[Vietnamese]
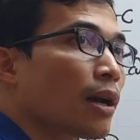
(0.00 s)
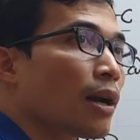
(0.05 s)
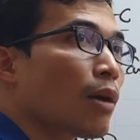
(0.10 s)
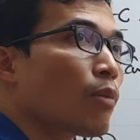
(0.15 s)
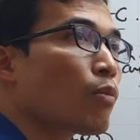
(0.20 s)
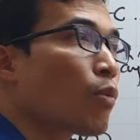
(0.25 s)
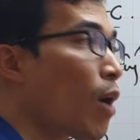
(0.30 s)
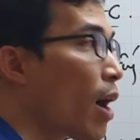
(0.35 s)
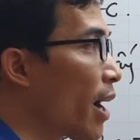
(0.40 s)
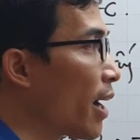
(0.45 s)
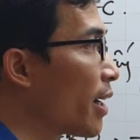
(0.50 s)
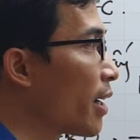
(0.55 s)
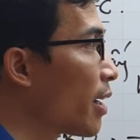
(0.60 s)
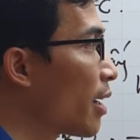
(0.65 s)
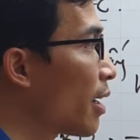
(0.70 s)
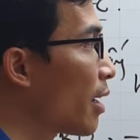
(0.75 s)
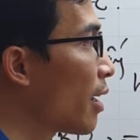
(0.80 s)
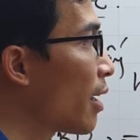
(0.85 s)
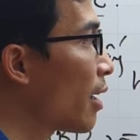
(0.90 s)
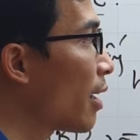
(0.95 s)
Góc ngoài.
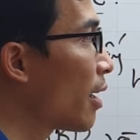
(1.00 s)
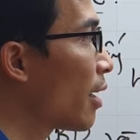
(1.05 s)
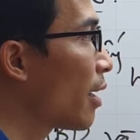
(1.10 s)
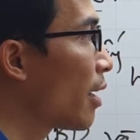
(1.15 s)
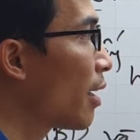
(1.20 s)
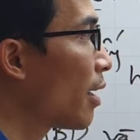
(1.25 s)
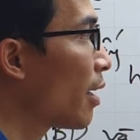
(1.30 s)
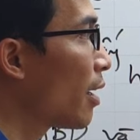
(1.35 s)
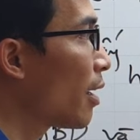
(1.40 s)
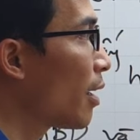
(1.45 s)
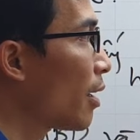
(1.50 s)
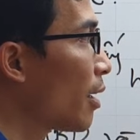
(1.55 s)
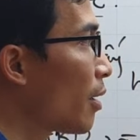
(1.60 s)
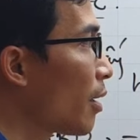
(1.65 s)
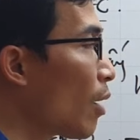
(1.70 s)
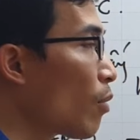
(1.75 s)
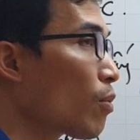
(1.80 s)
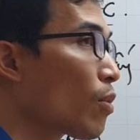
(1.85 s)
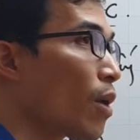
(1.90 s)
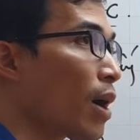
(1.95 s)

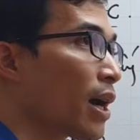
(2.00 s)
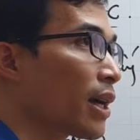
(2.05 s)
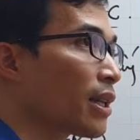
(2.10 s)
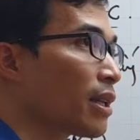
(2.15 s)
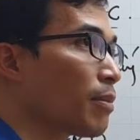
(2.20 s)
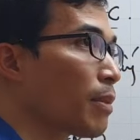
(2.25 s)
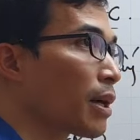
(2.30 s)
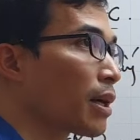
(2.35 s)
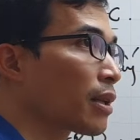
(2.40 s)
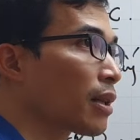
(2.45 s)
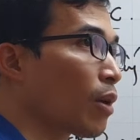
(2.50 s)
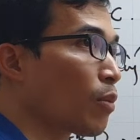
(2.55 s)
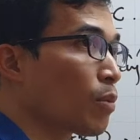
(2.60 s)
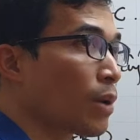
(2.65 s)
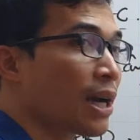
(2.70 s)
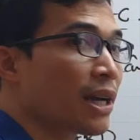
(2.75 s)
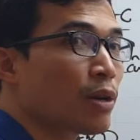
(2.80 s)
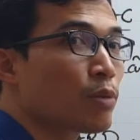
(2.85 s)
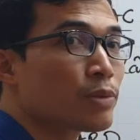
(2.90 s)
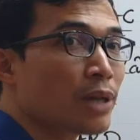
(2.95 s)
Góc ngoài thì bằng tổng
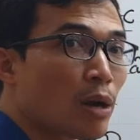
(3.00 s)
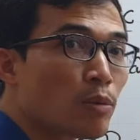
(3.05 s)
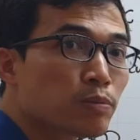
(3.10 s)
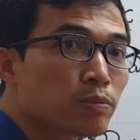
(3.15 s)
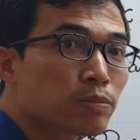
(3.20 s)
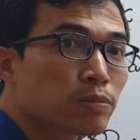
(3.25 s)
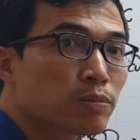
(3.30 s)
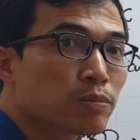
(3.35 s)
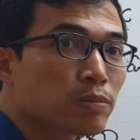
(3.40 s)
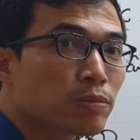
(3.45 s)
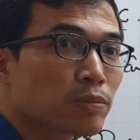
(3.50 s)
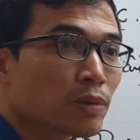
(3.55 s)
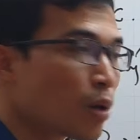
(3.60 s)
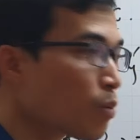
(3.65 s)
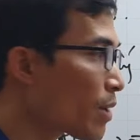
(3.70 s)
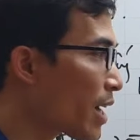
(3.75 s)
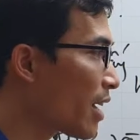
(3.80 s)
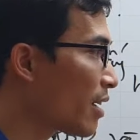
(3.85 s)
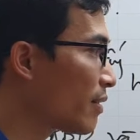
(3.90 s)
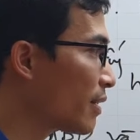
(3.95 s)
hai góc trong,
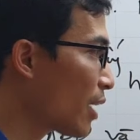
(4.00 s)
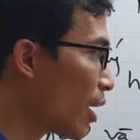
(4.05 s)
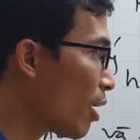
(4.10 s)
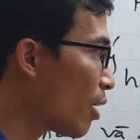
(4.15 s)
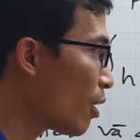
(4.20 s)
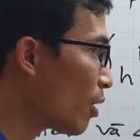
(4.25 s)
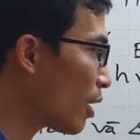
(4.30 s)
không kể với nó.